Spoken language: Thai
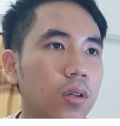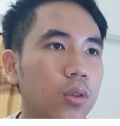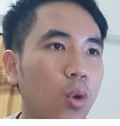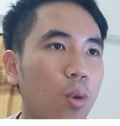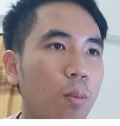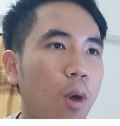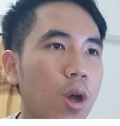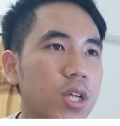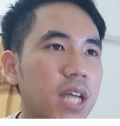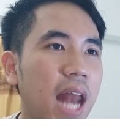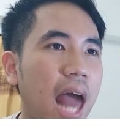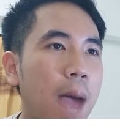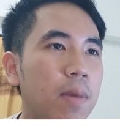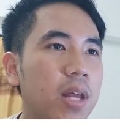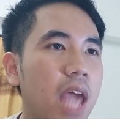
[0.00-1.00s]
ตกบอฉ
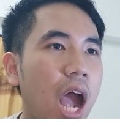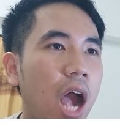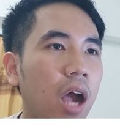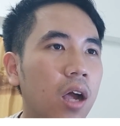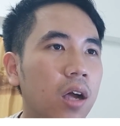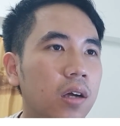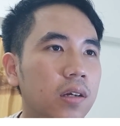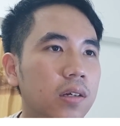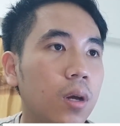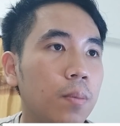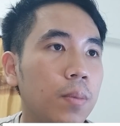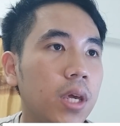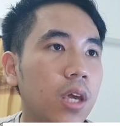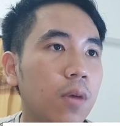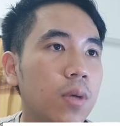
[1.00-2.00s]
ลามหรือยัง
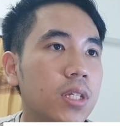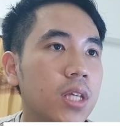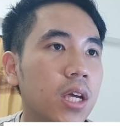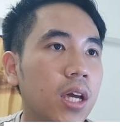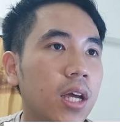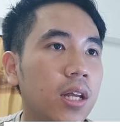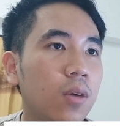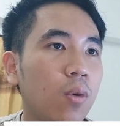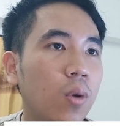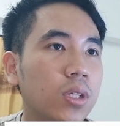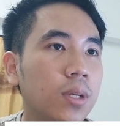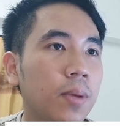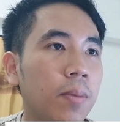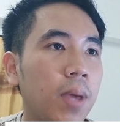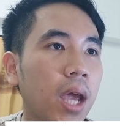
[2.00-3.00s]
พี่คิดว่าซิงเกิลที่ 6
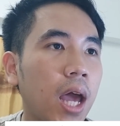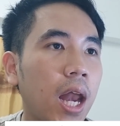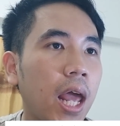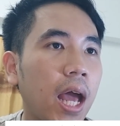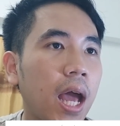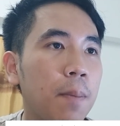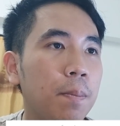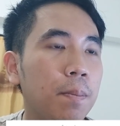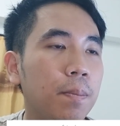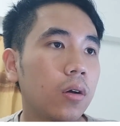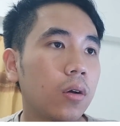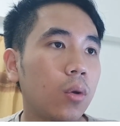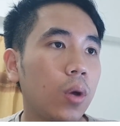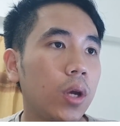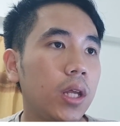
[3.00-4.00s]
จะเป็นเพลงอะไรครับ
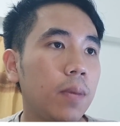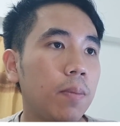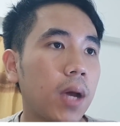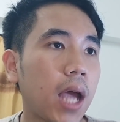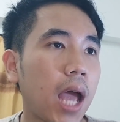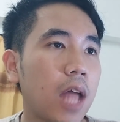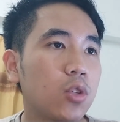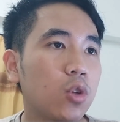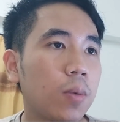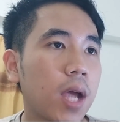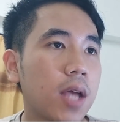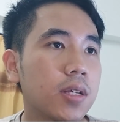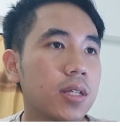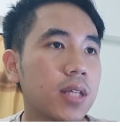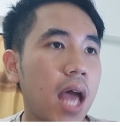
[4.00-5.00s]
คนที่ประกาศจบ
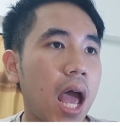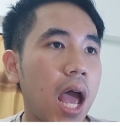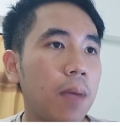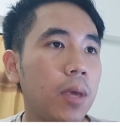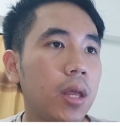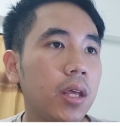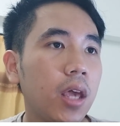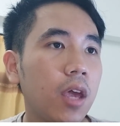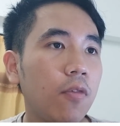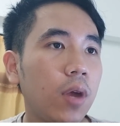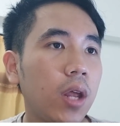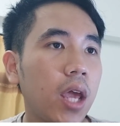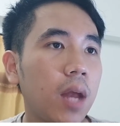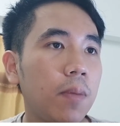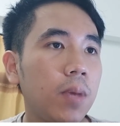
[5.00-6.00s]
การศึกษา
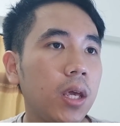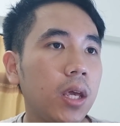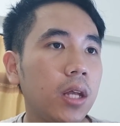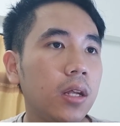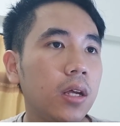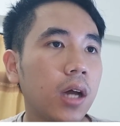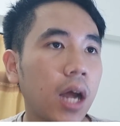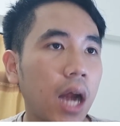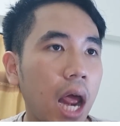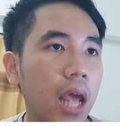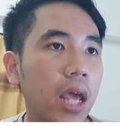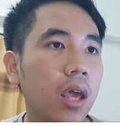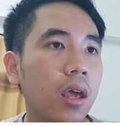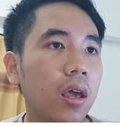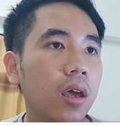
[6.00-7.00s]
BNK48 พี่คิดถึงใคร
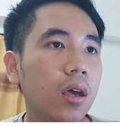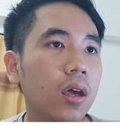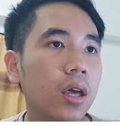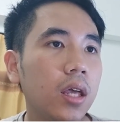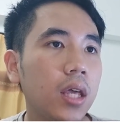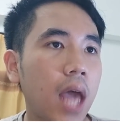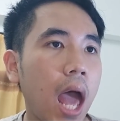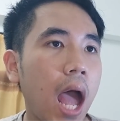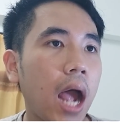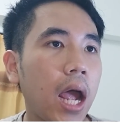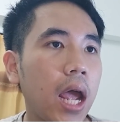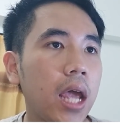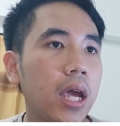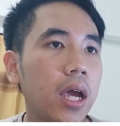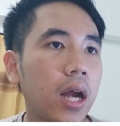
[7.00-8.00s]
อยาก
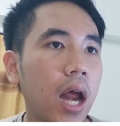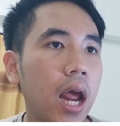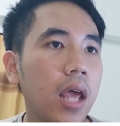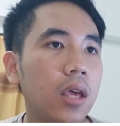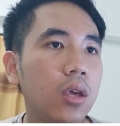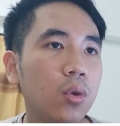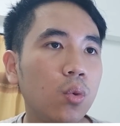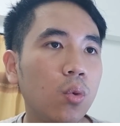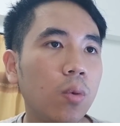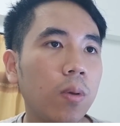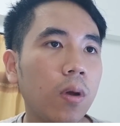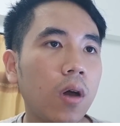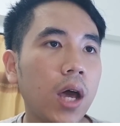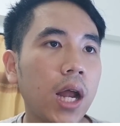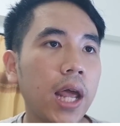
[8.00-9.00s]
ให้ใครอยู่เพ
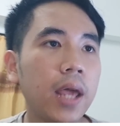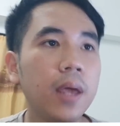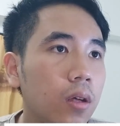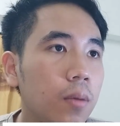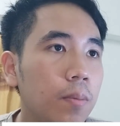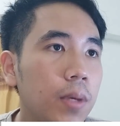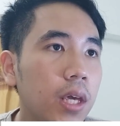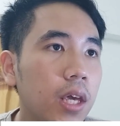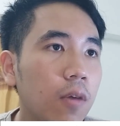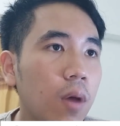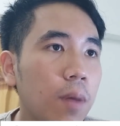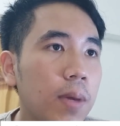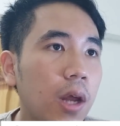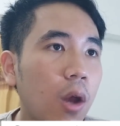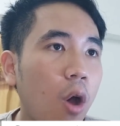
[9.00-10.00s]
ราะอะไร พี่คิด
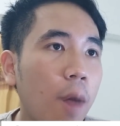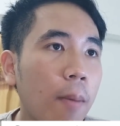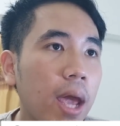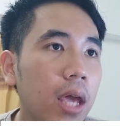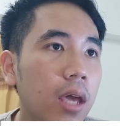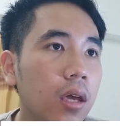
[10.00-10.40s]
ว่าพี่หล่อไหม